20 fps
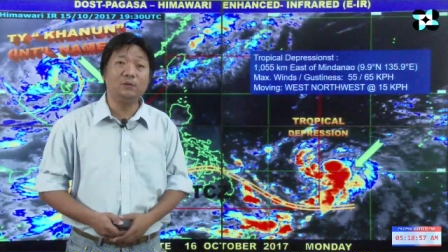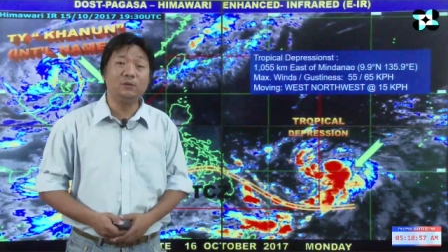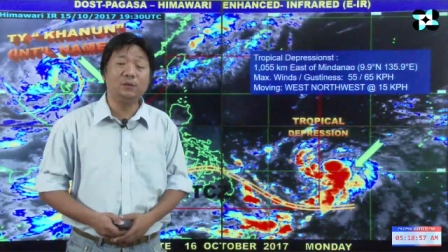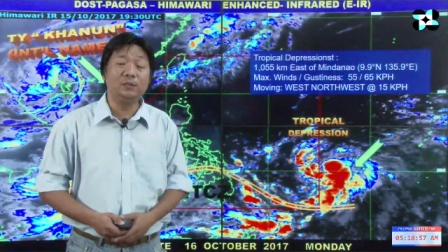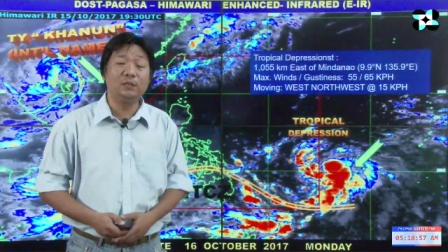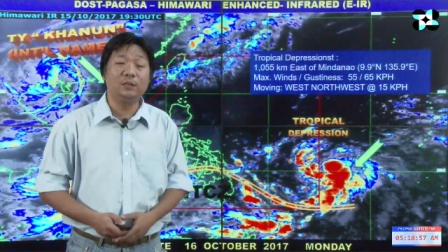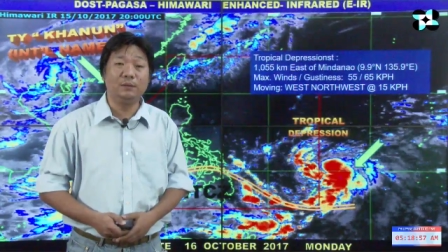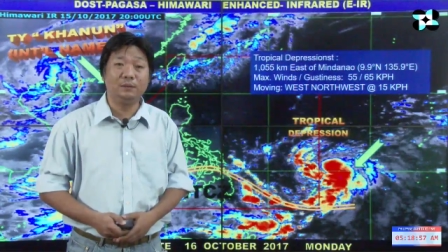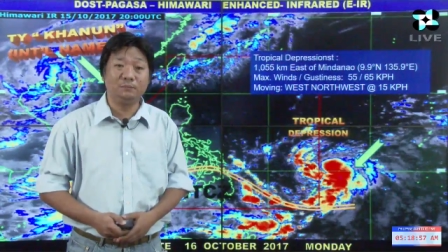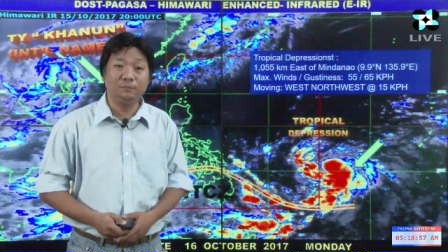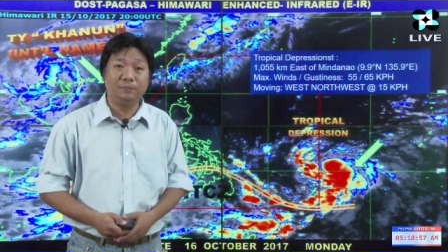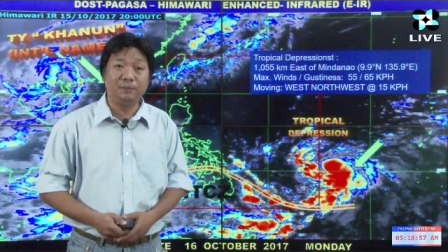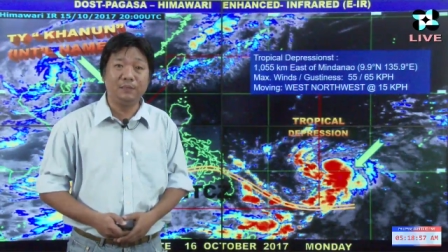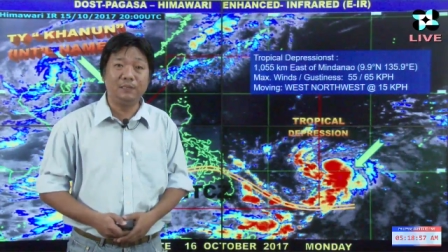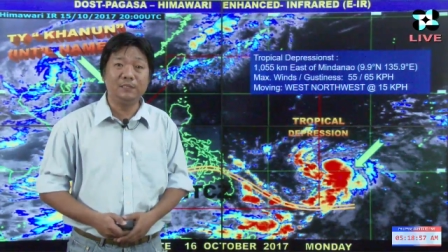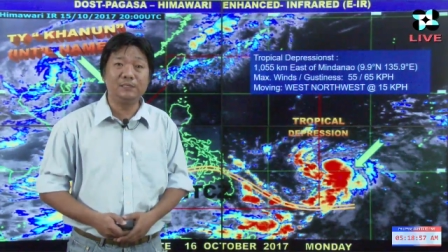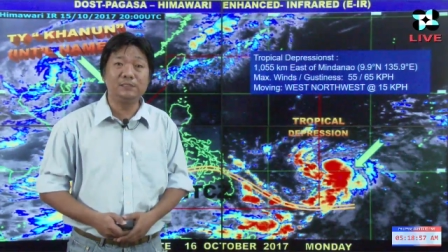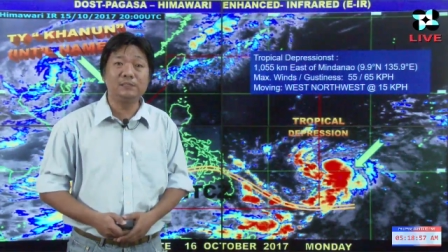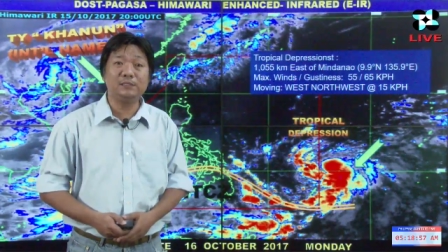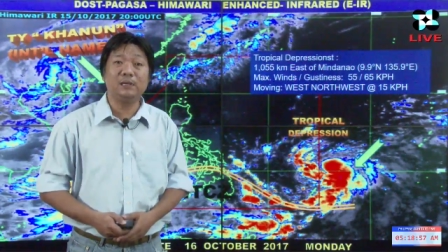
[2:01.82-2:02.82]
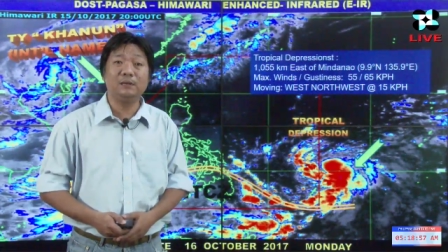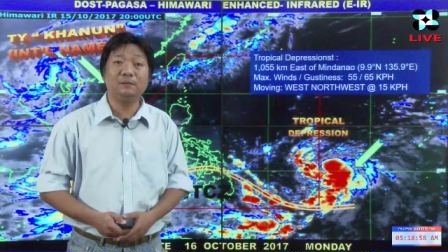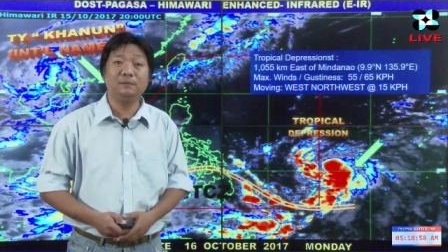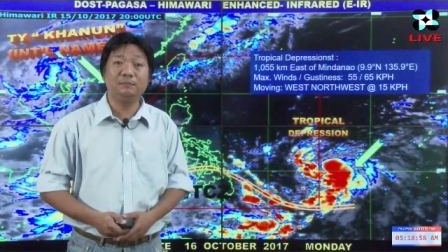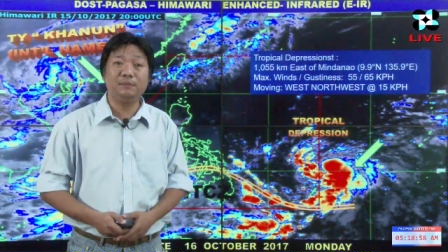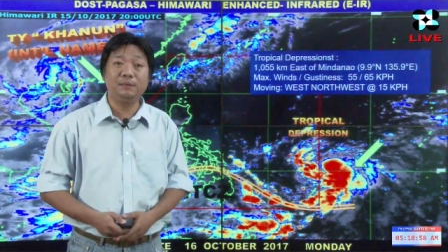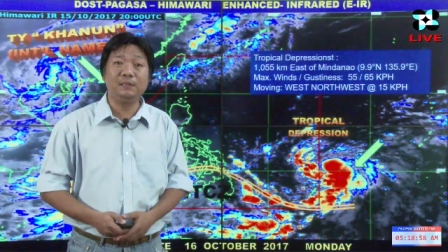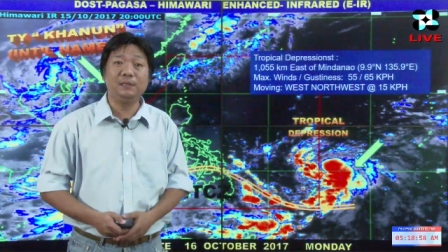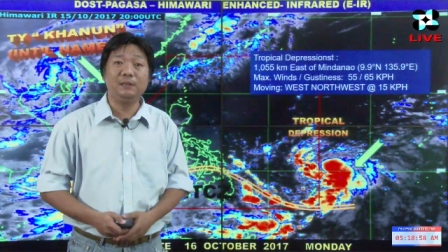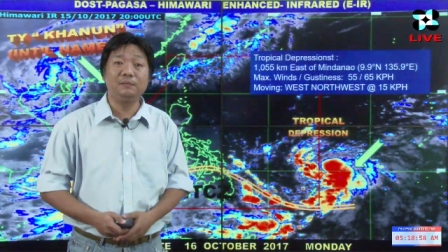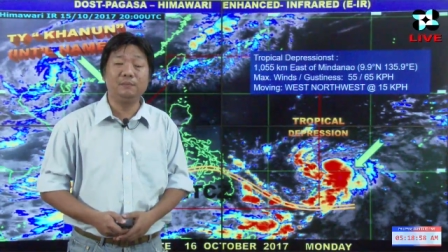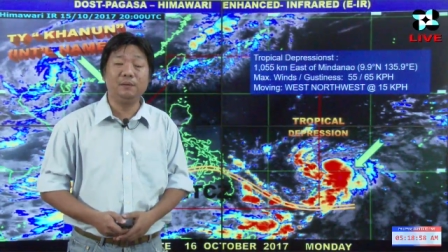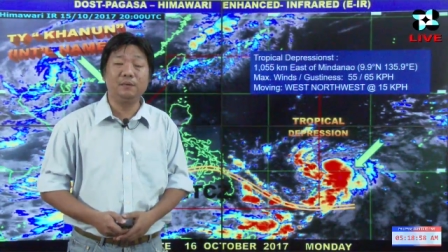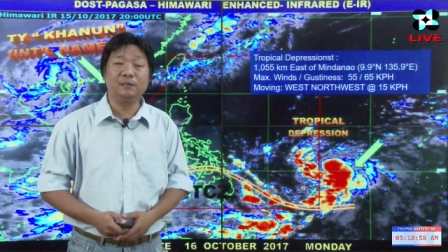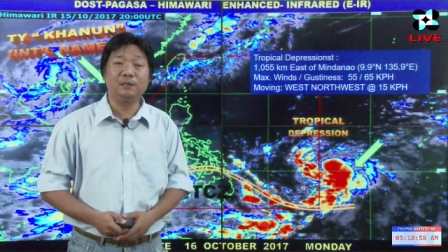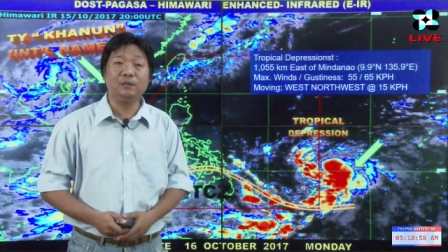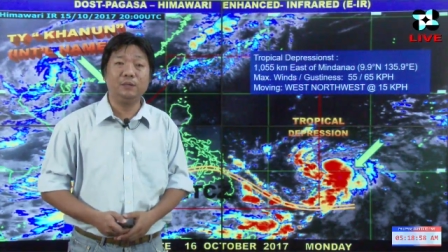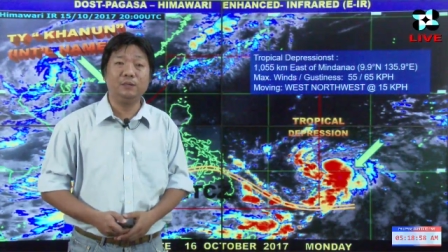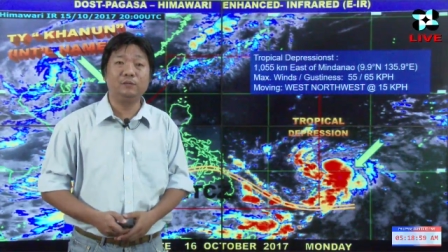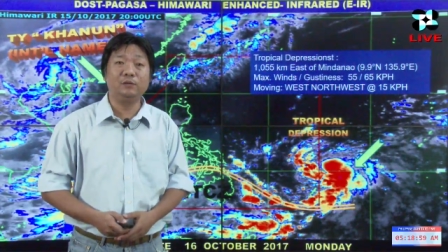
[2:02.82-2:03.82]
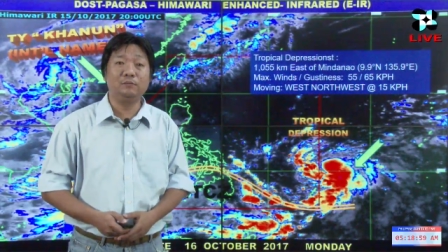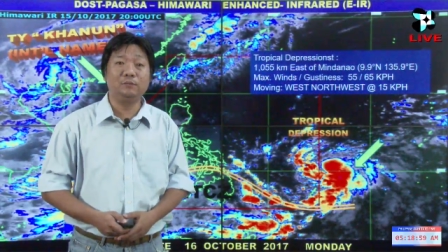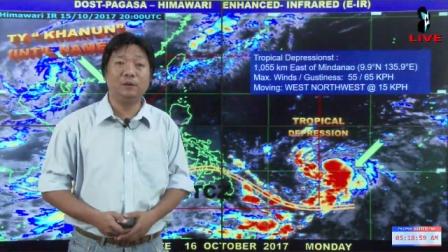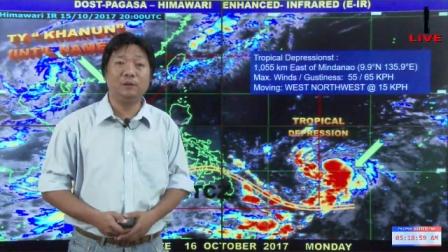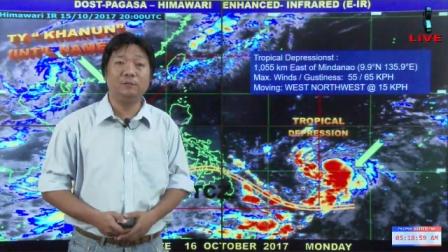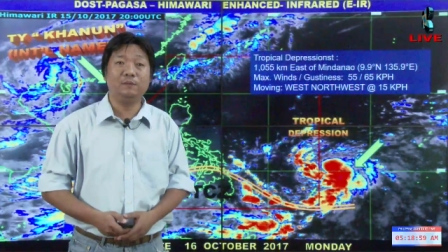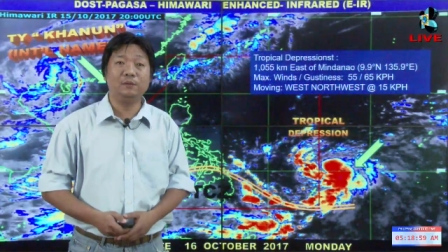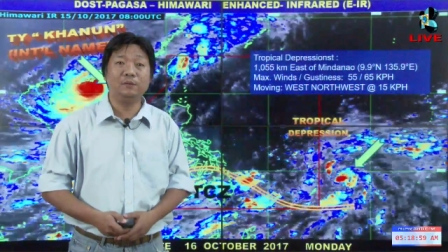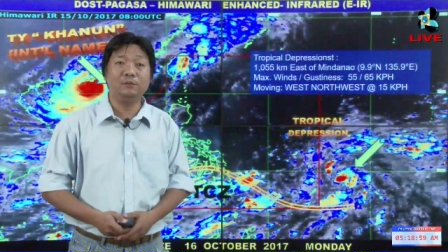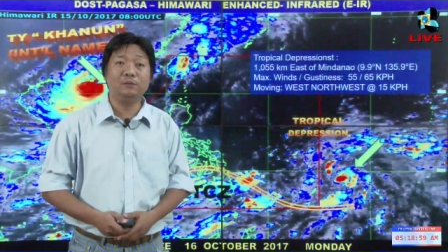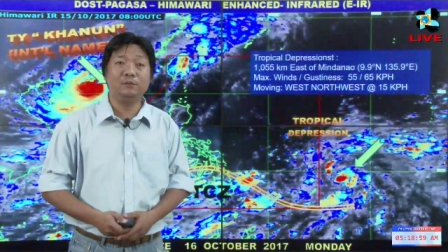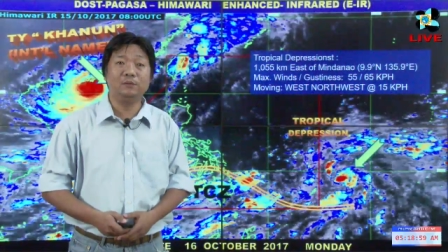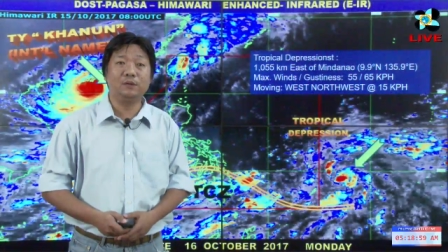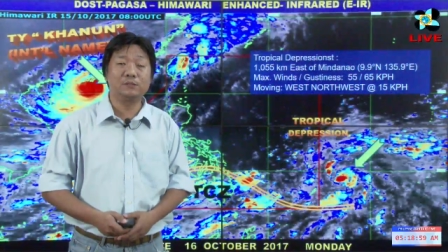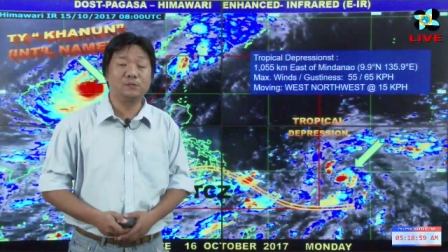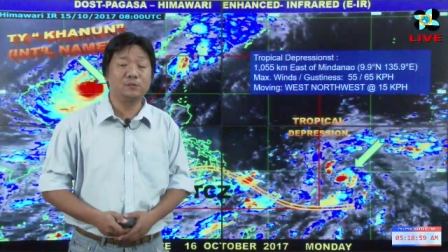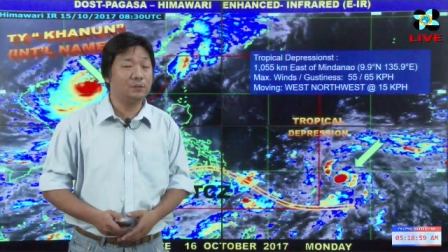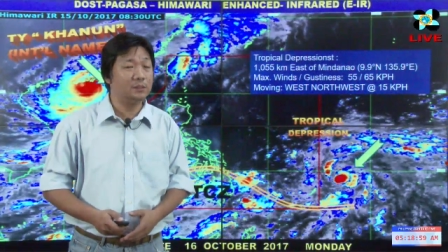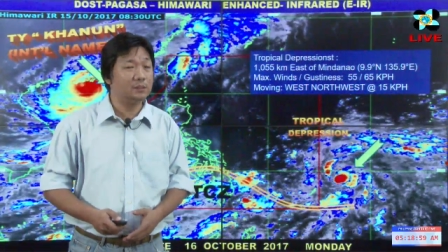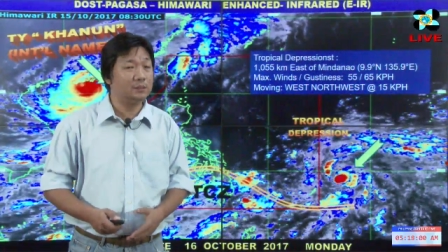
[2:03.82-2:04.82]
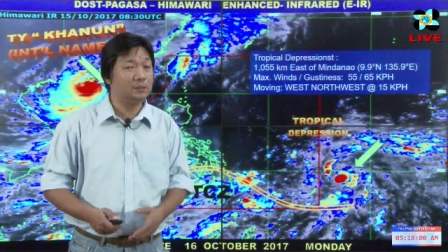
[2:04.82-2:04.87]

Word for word: kanluran na may bilis na 15 km bawat oras.